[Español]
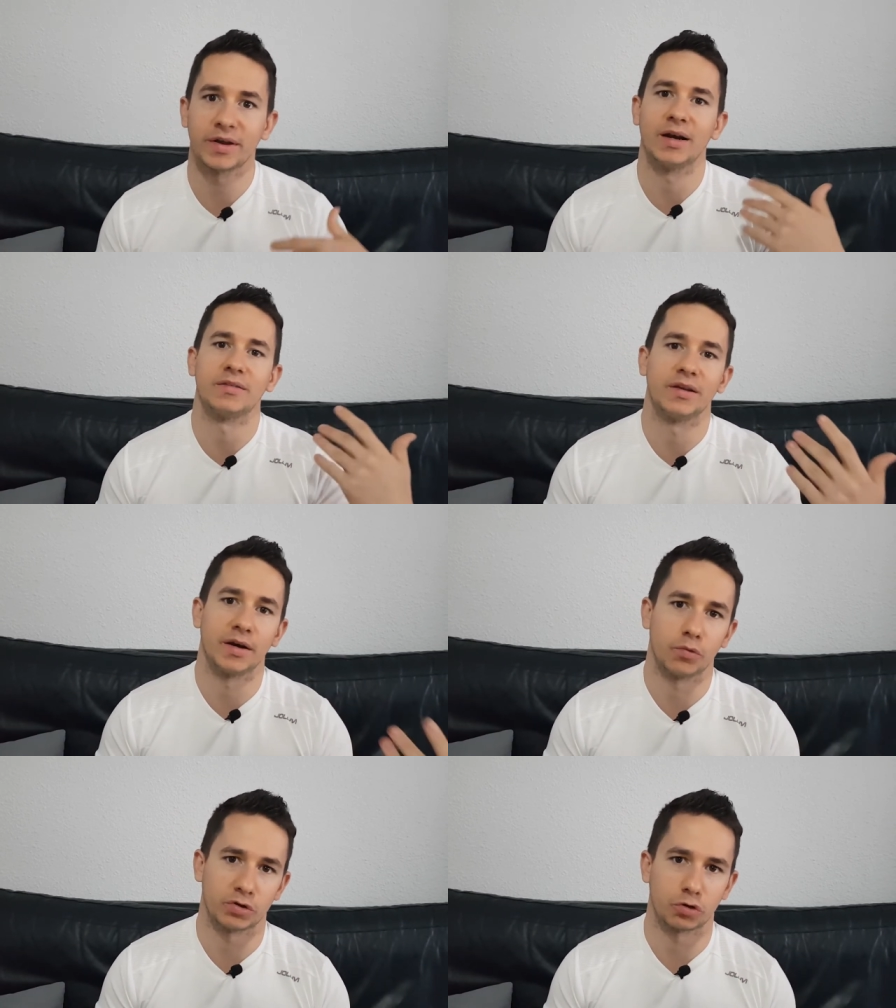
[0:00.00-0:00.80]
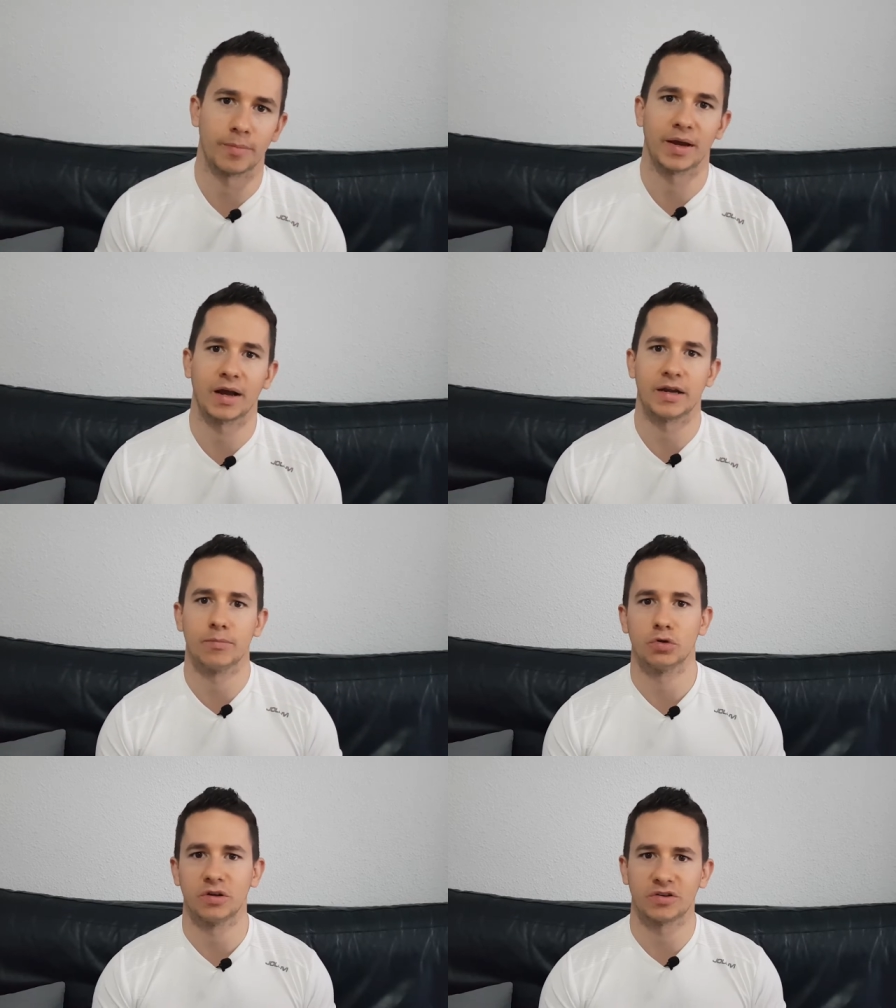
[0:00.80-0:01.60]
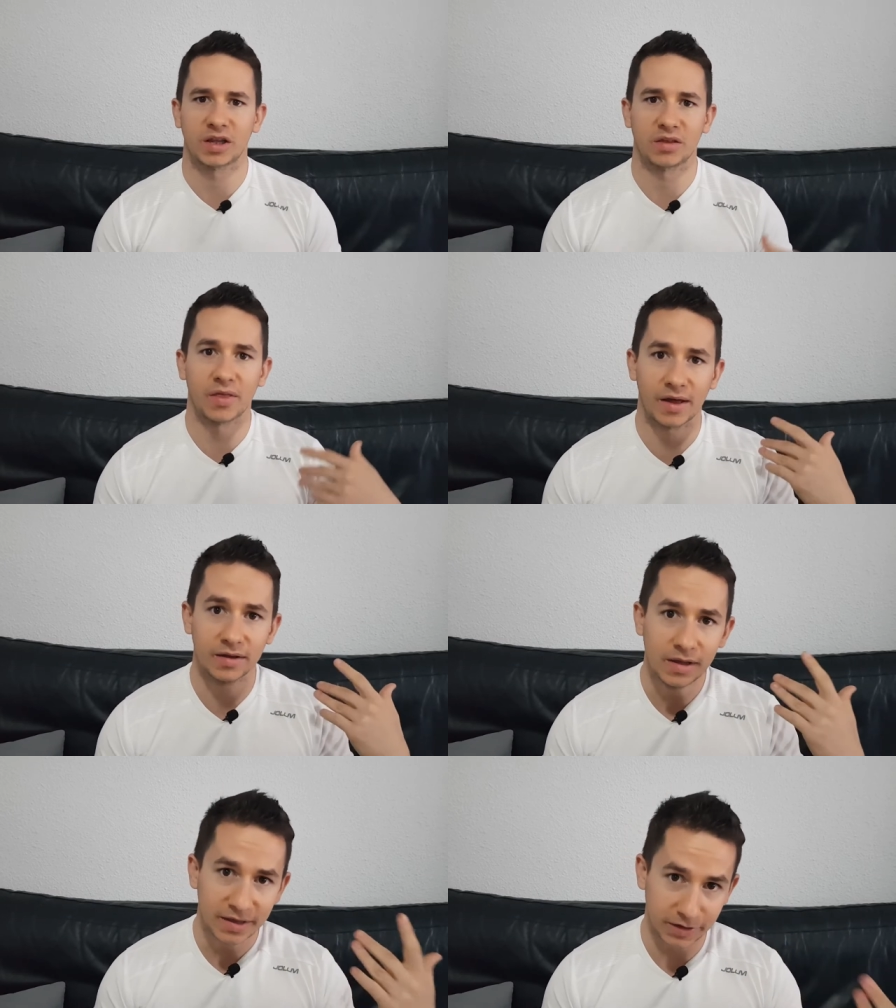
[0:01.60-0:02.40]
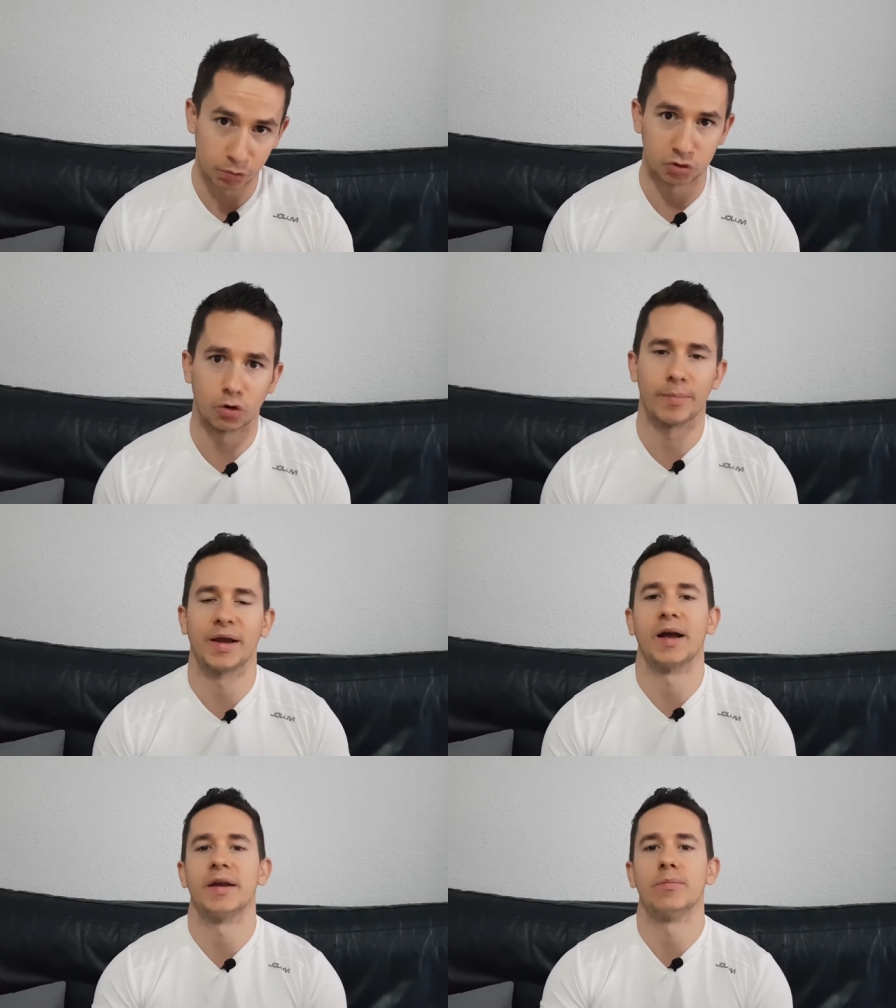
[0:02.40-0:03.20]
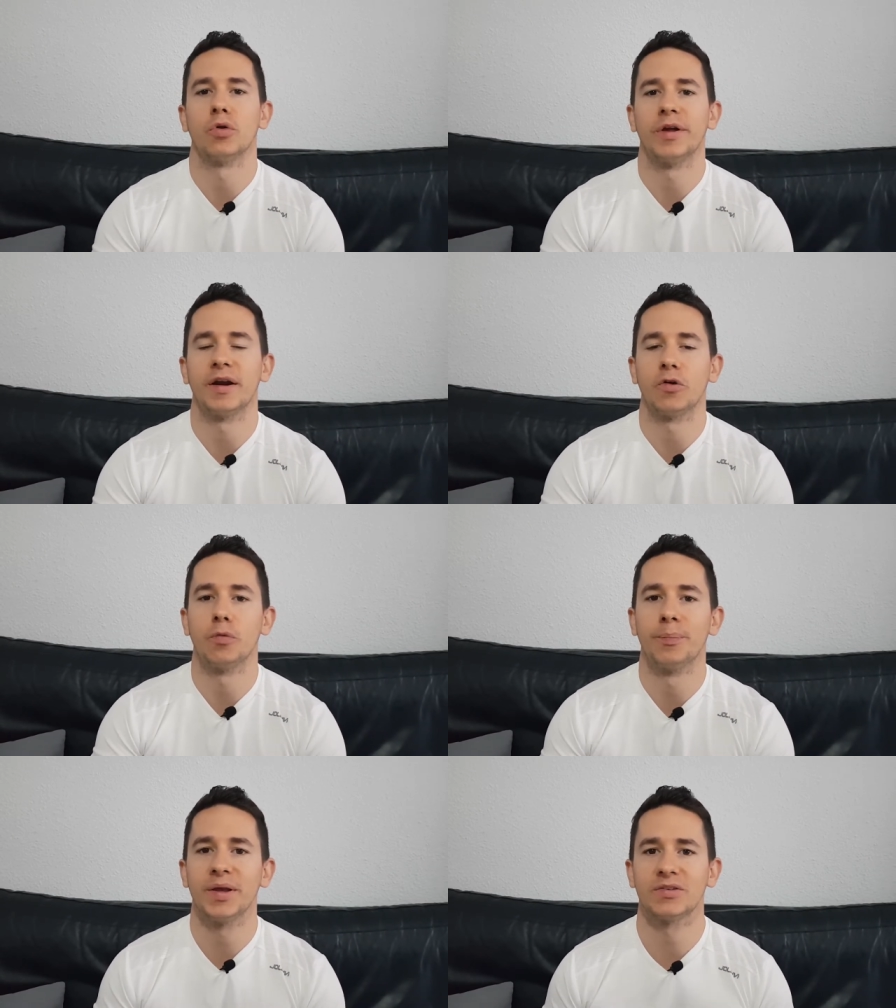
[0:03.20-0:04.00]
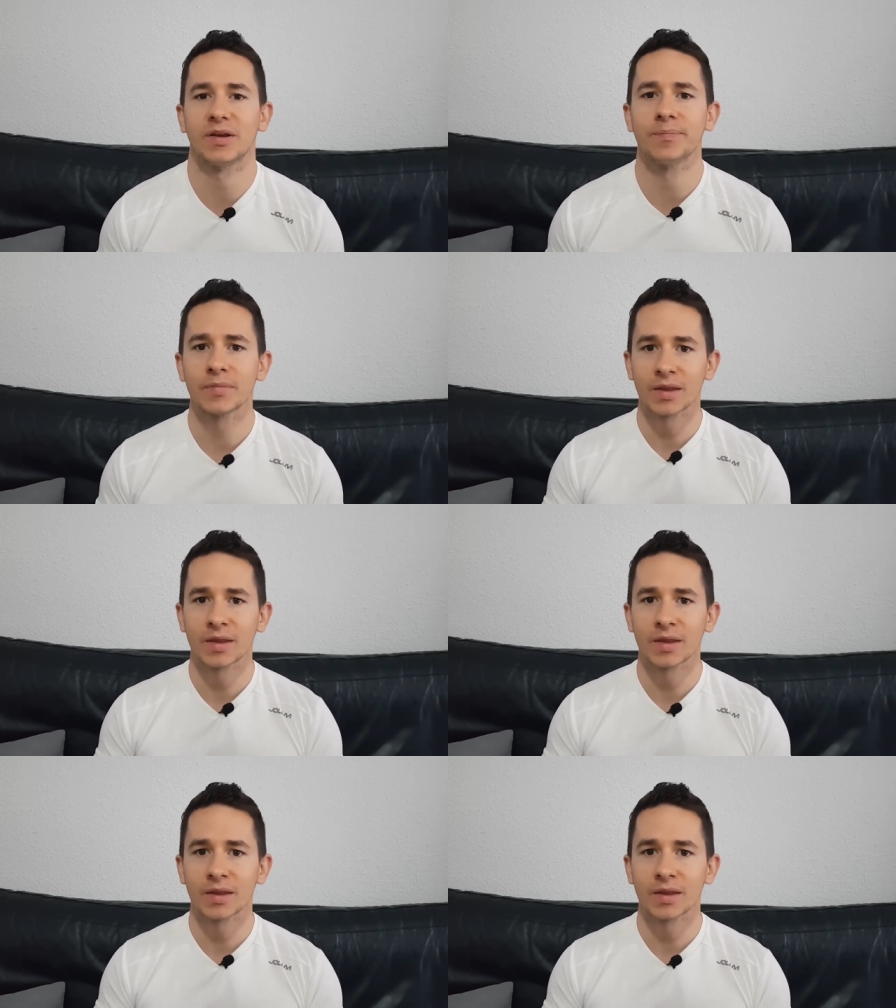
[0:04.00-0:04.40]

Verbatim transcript: que alteren nuestros mecanismos de saciedad y nuestros mecanismos de recompensa